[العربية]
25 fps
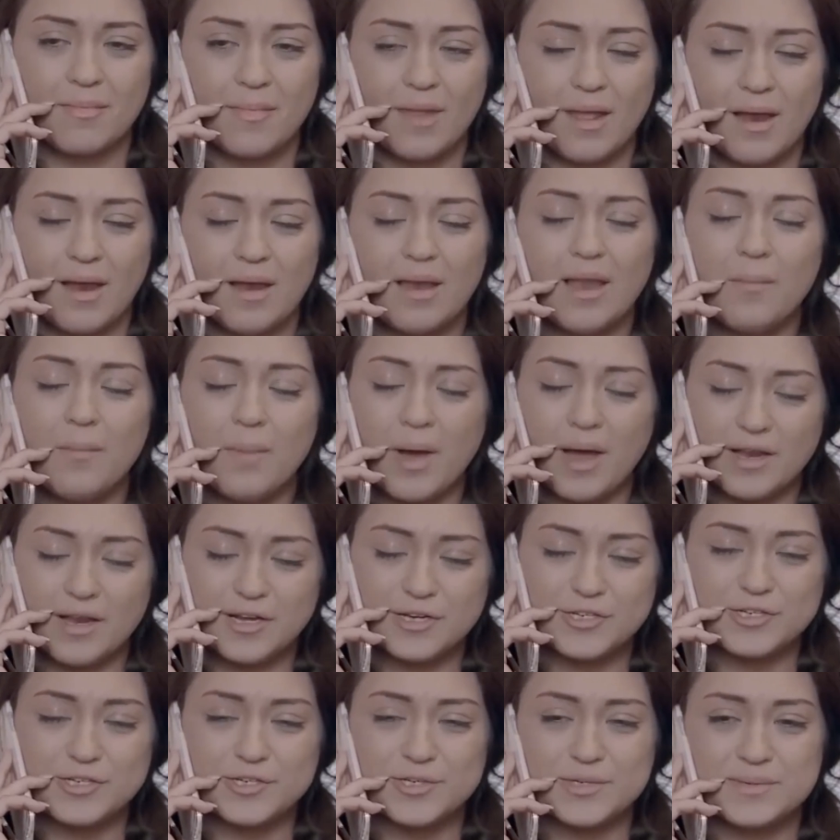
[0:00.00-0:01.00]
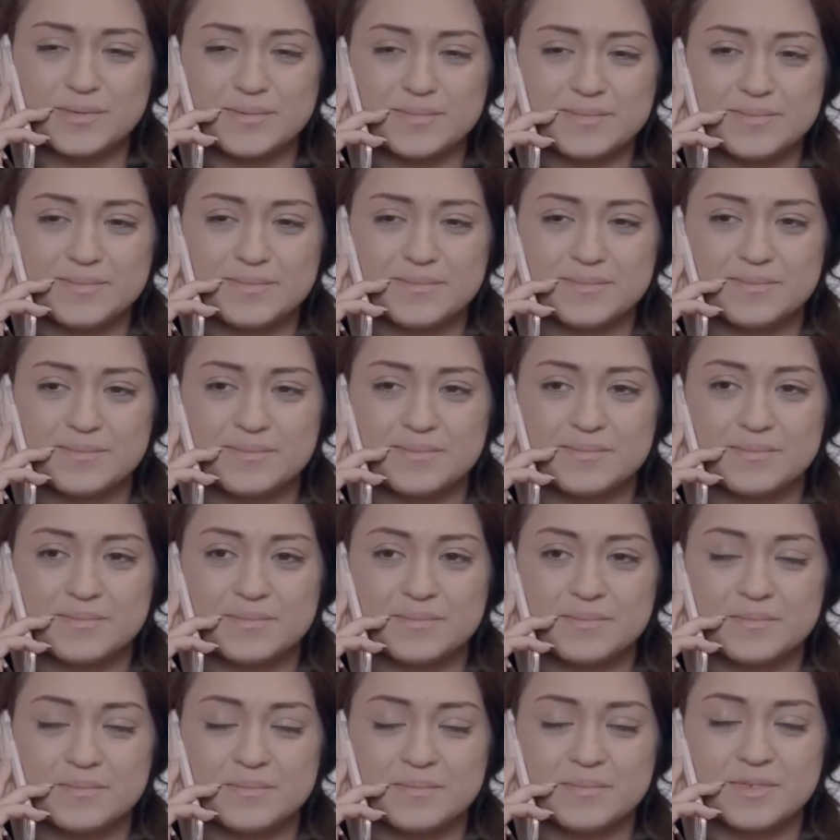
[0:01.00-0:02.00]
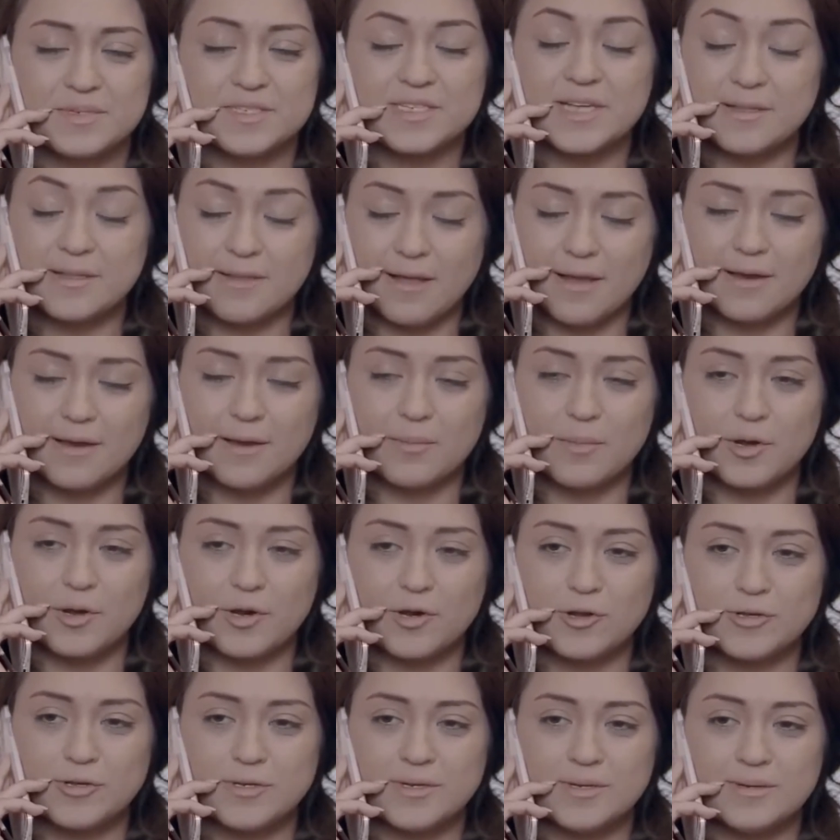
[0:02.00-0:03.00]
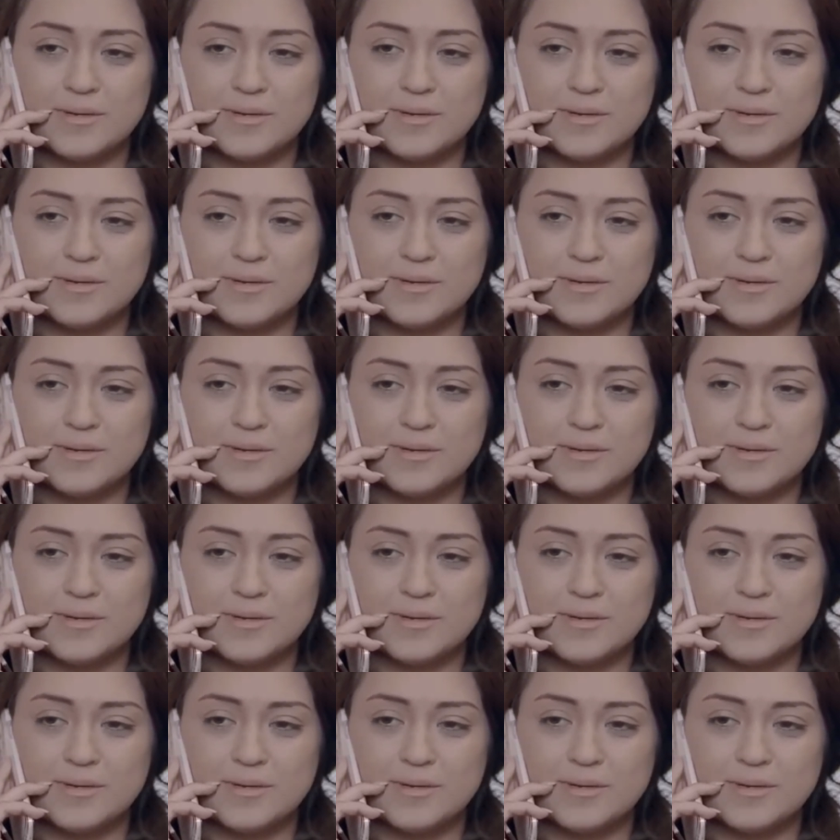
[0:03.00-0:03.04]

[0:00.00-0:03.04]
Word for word: لا معلش صدقني المره دي